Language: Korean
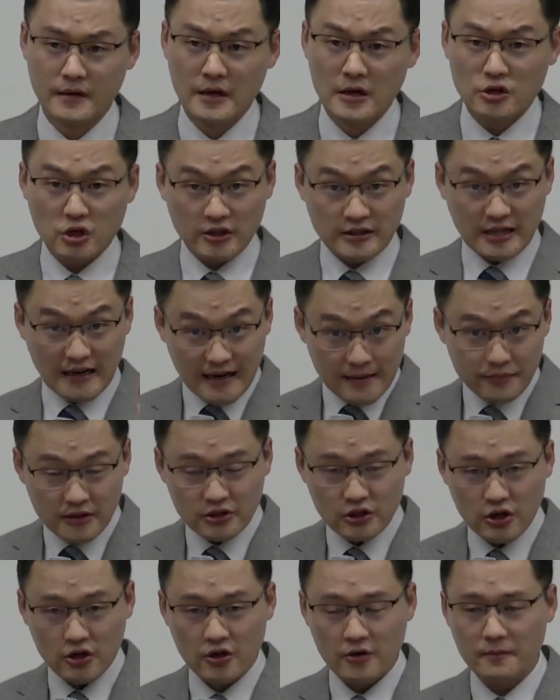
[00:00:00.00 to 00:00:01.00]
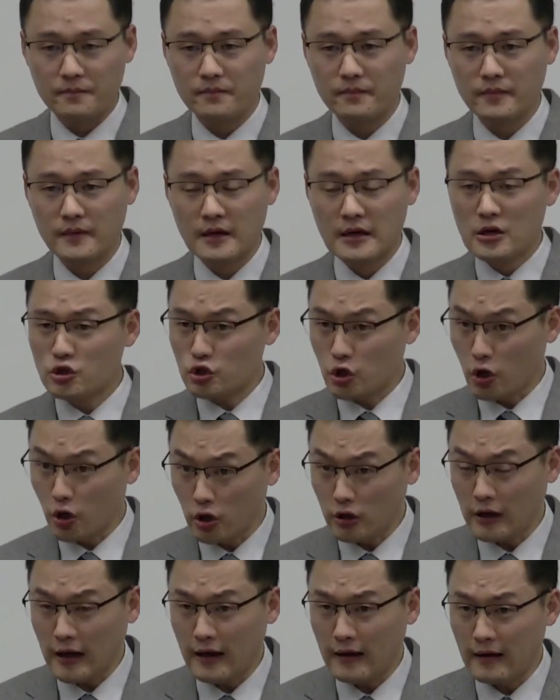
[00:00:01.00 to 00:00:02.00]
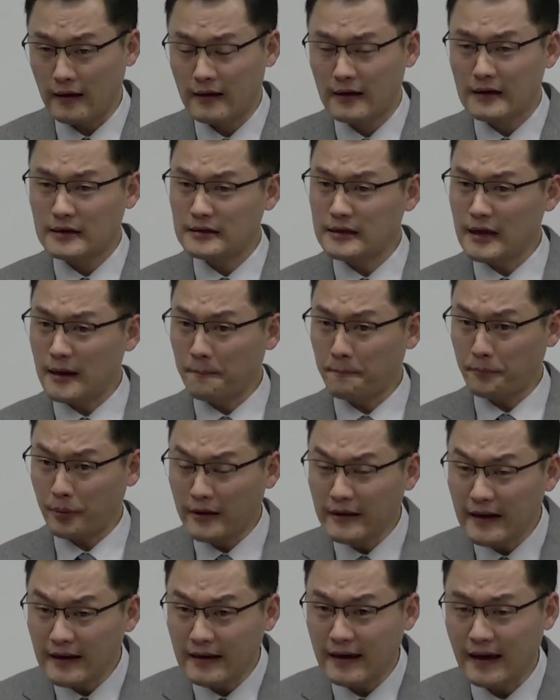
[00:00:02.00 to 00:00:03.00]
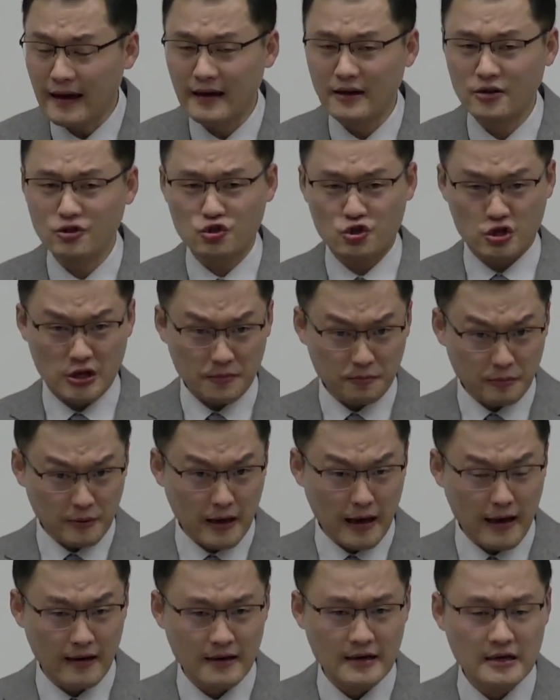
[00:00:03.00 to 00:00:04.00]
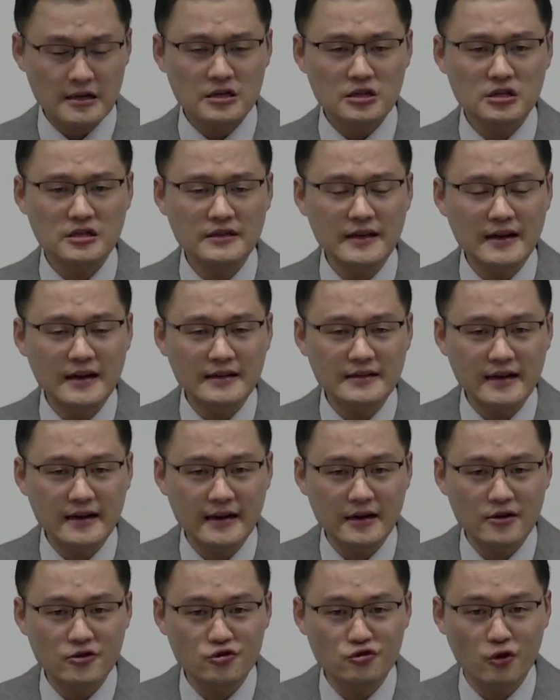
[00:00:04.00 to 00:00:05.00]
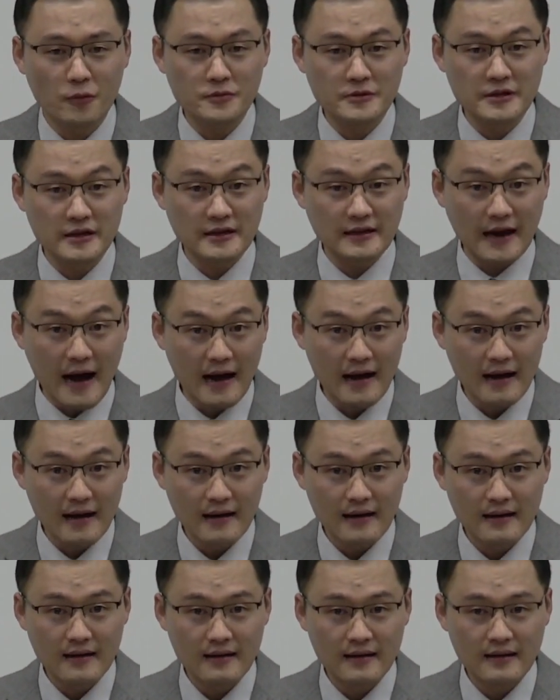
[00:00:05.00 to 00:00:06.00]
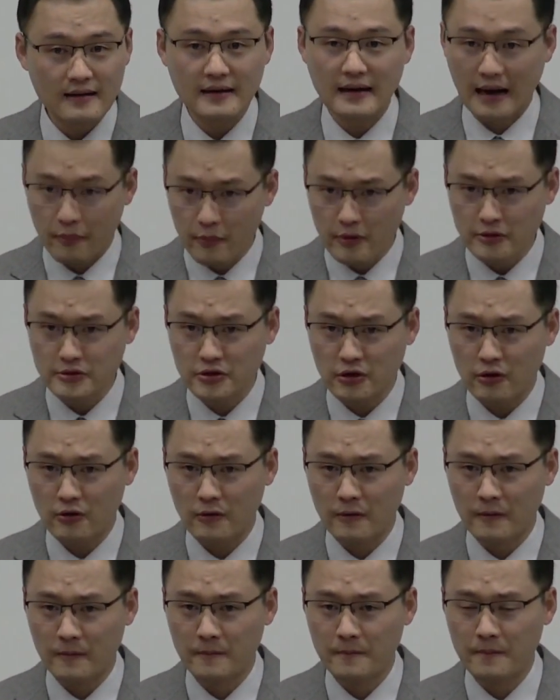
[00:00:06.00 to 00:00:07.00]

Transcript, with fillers: 저 사람들처럼 저렇게 그냥 편하게 쉽게 신앙생활 할 수 없을까? 라면서